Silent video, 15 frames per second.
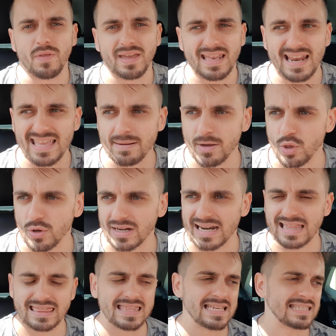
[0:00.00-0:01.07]
de que le ha llamado
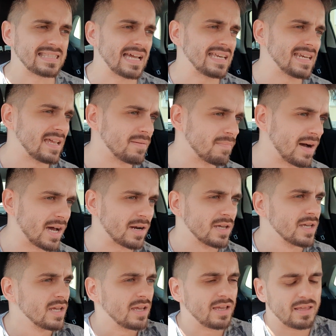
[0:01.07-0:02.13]
racista y Neymar
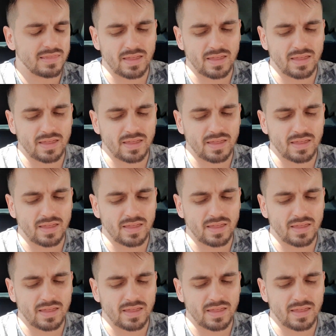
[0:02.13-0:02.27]
eh,